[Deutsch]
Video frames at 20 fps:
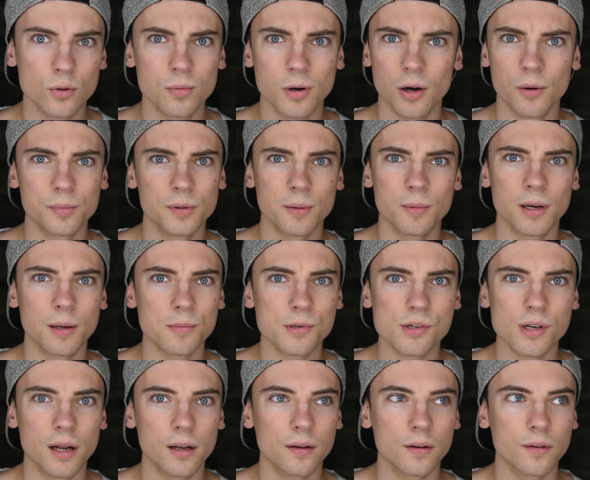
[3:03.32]
überhaupt jemand am
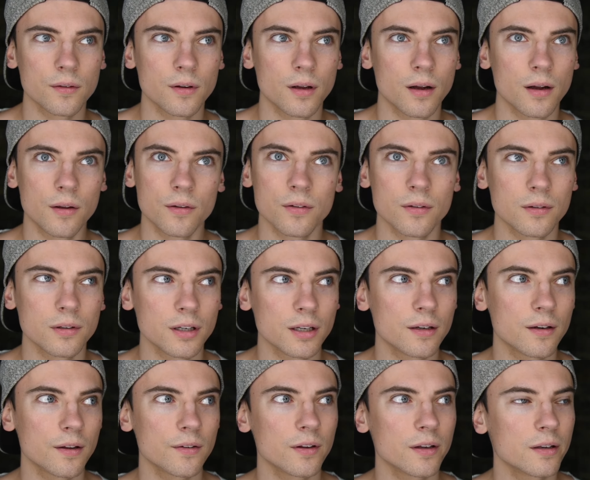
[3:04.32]
Start ist. Ja, also
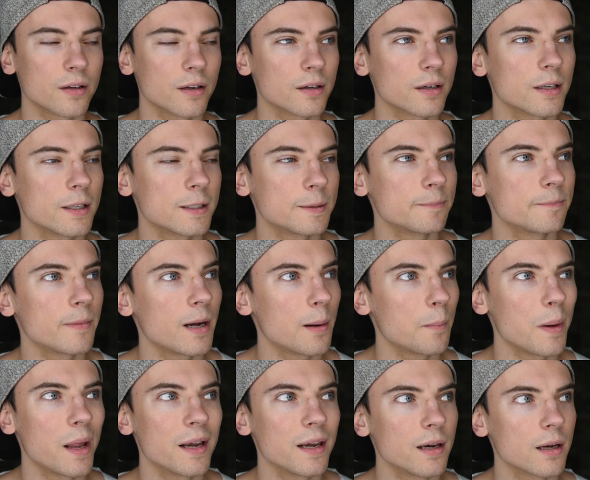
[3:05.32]
nicht, dass ich dann ähm,
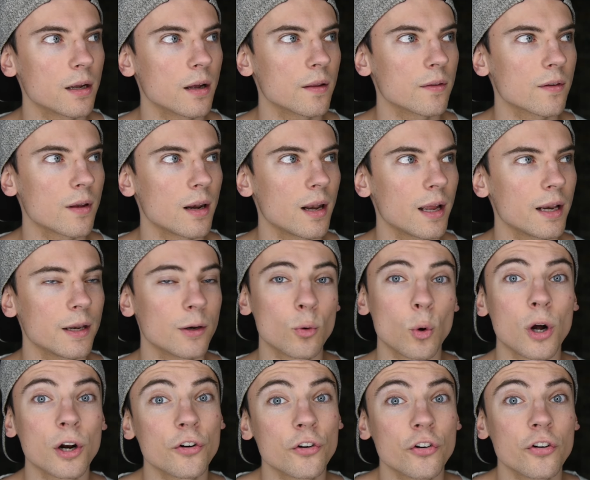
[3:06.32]
am Ende ganz alleine
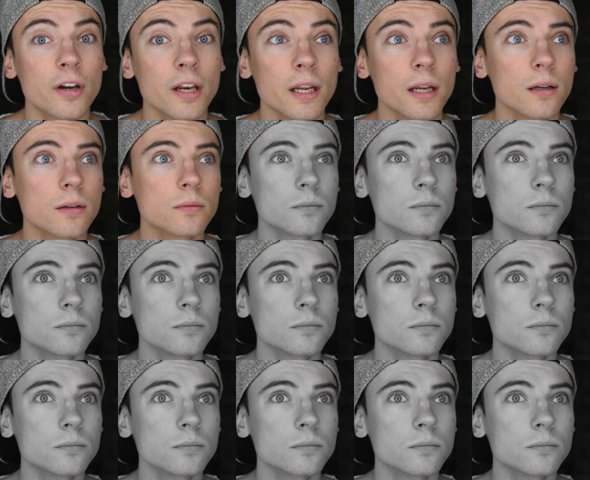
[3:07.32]
dort stehe.